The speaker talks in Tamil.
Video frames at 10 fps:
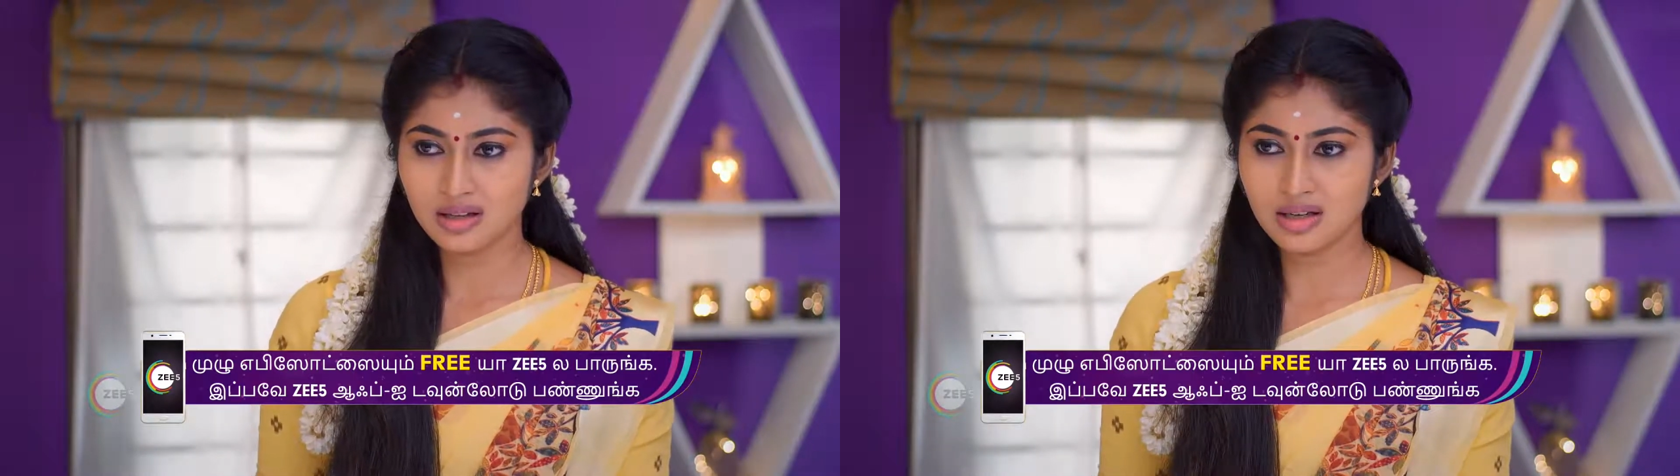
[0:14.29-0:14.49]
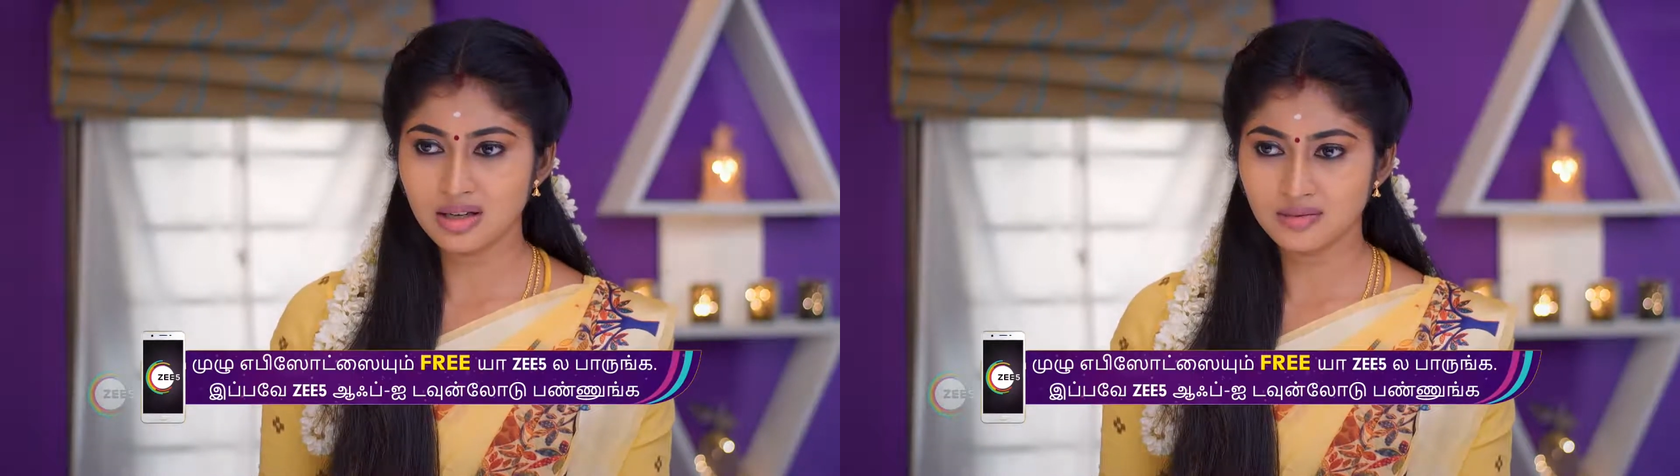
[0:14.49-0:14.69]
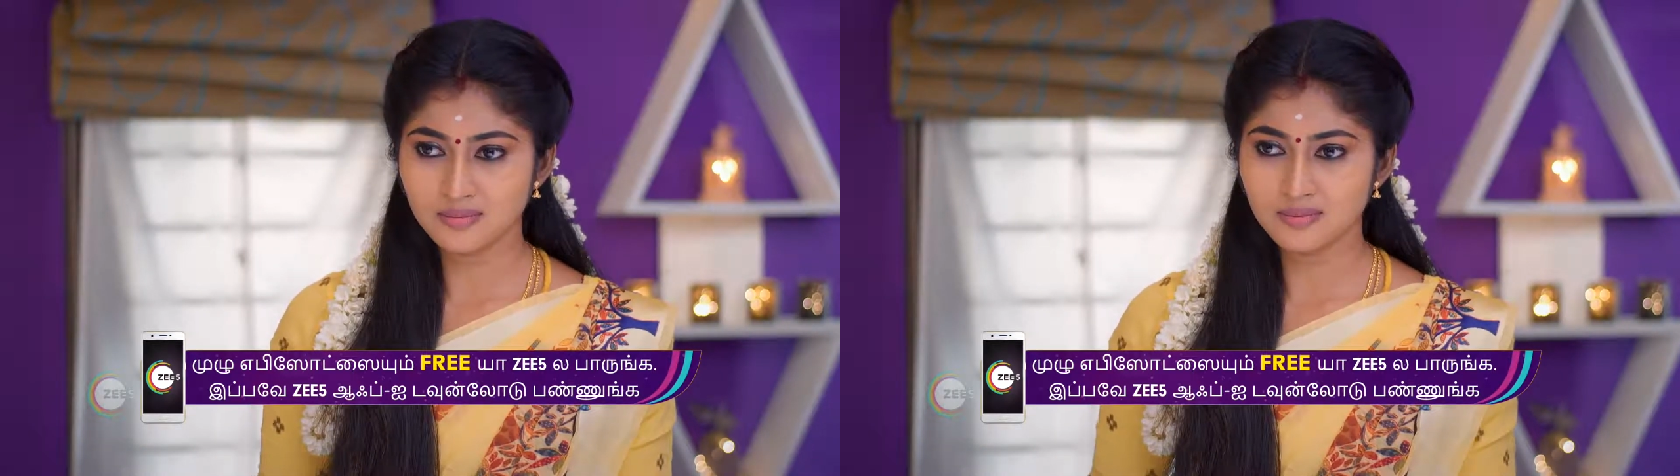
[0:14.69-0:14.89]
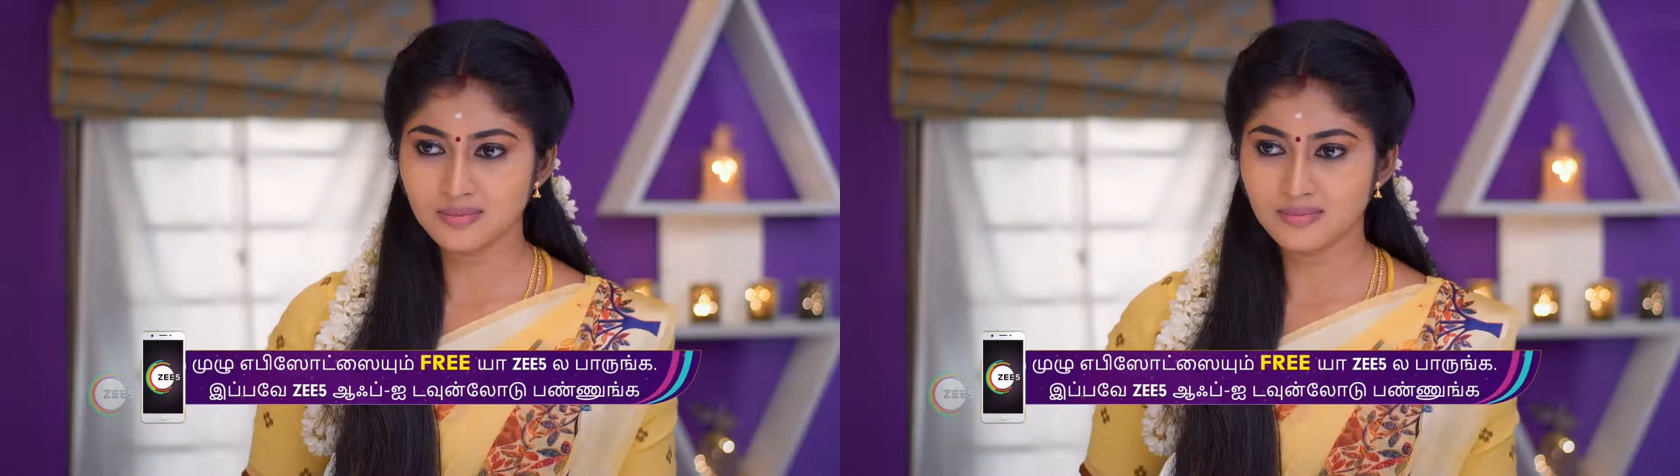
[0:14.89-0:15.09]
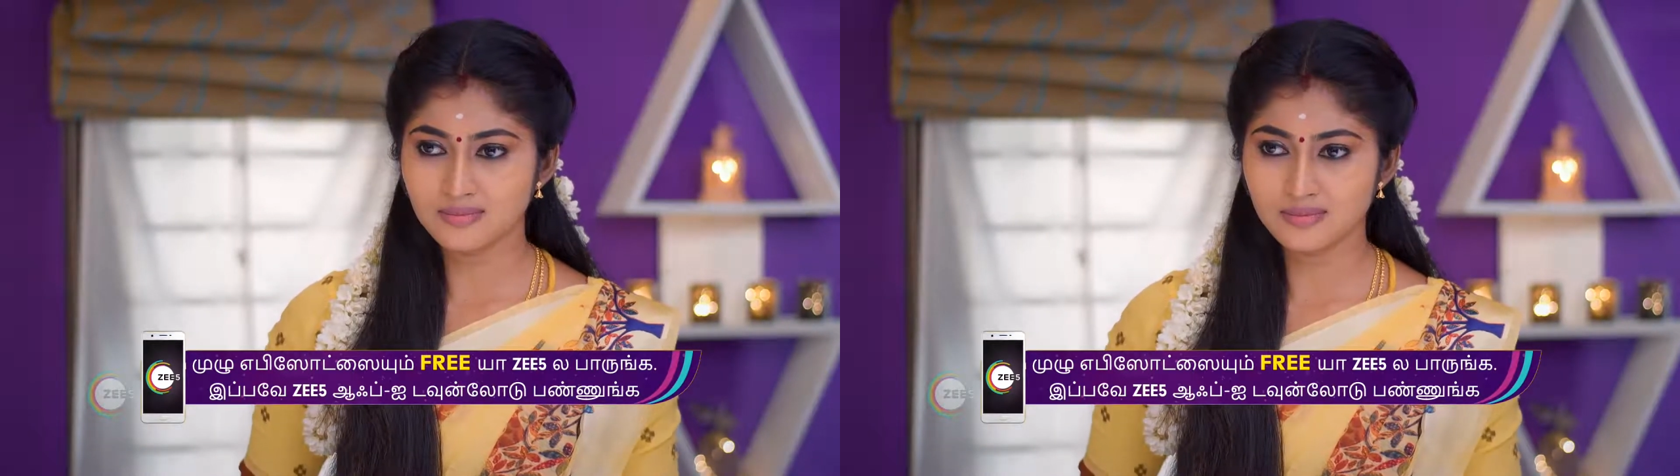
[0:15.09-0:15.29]
அதான்
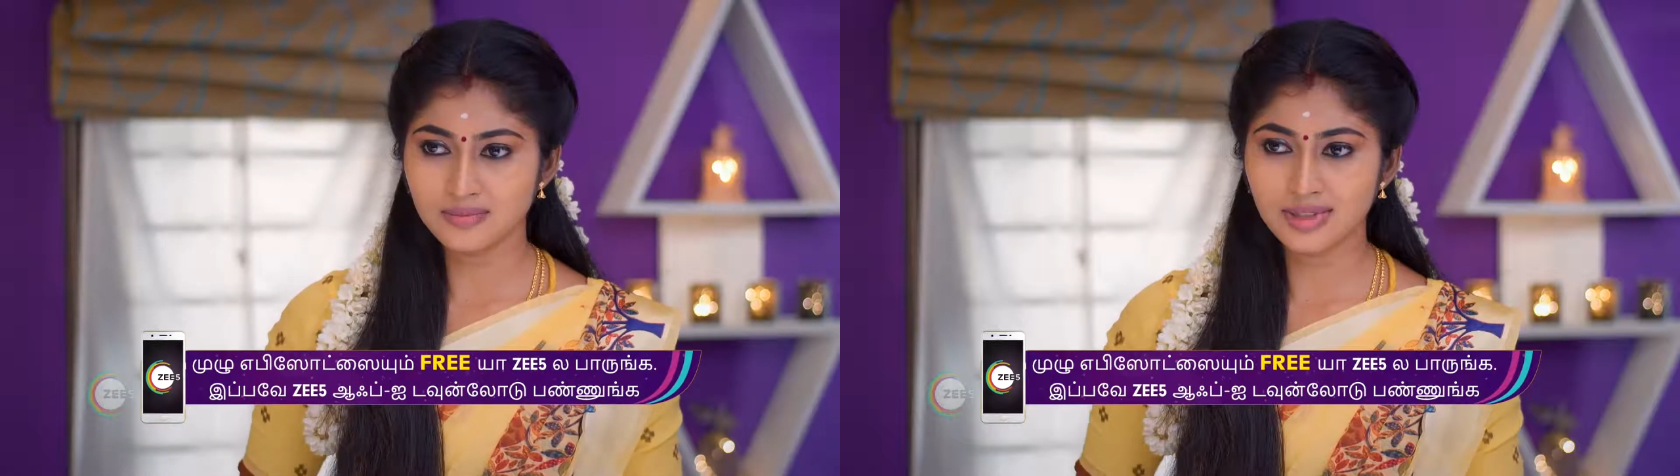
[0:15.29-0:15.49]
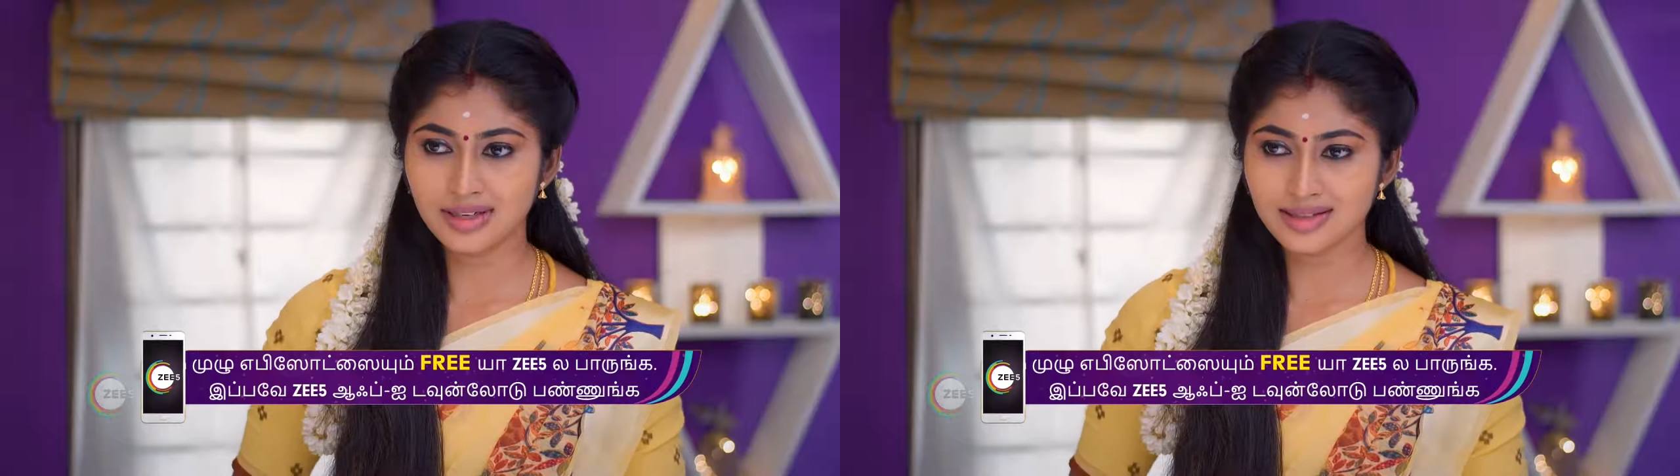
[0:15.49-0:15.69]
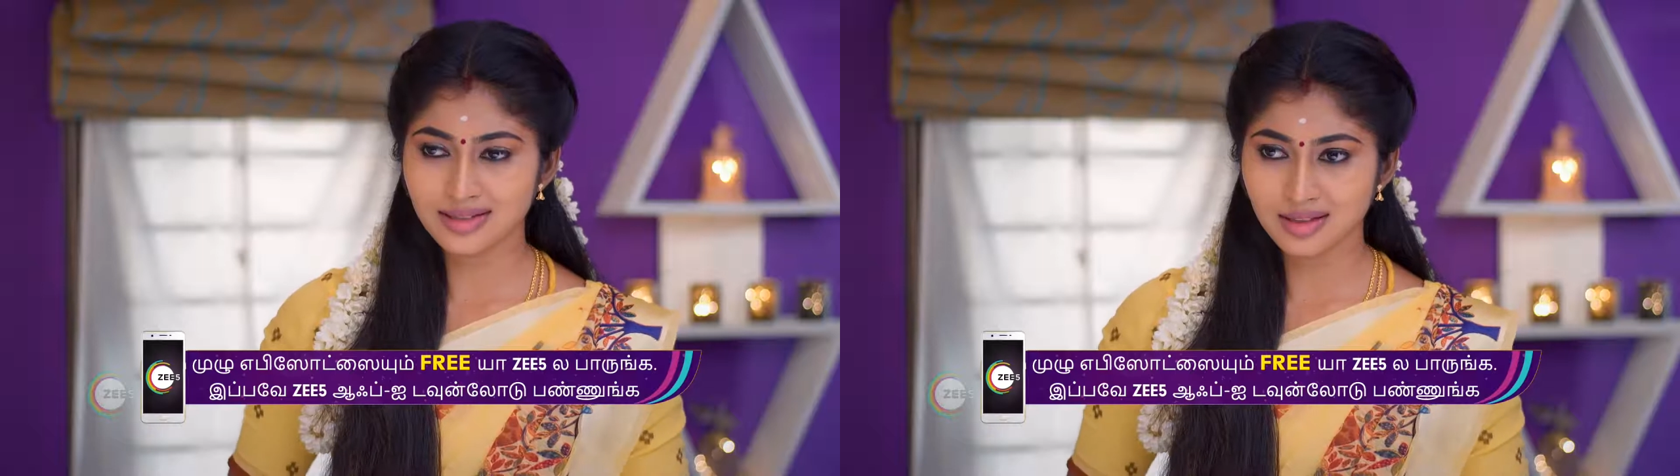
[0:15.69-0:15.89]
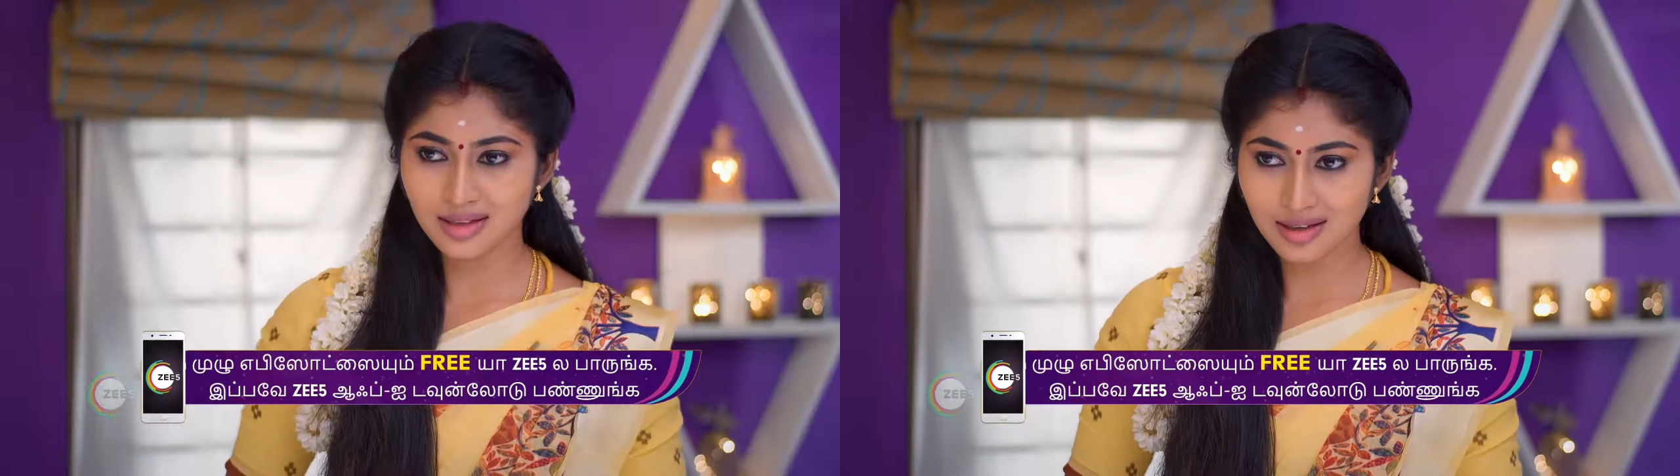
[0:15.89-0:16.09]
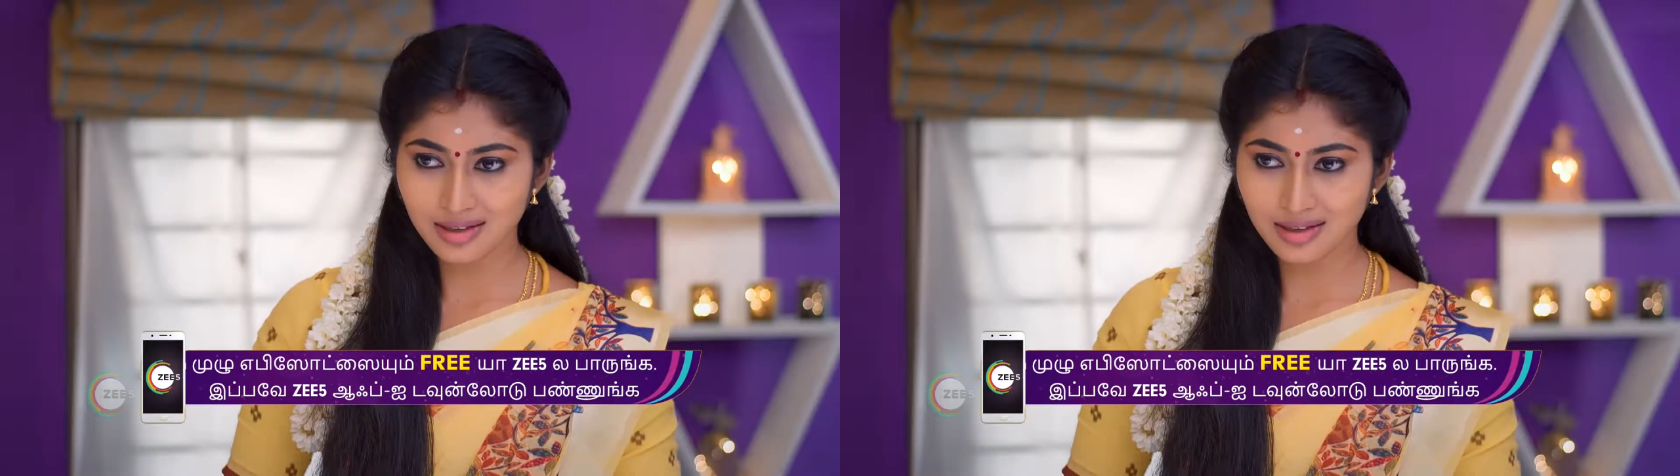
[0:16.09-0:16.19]
ட்ரெஸ்